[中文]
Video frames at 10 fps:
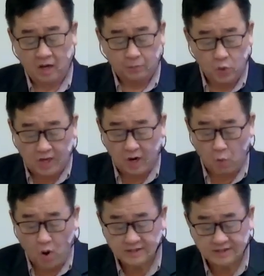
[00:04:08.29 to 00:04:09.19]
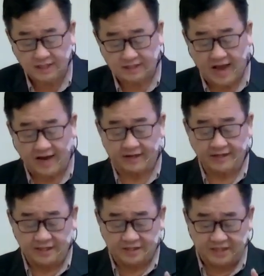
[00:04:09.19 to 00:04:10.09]
不可忘记他的
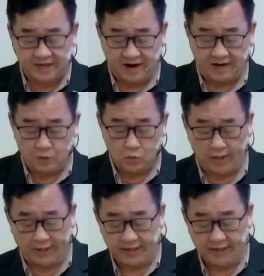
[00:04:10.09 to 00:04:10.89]
一切恩惠，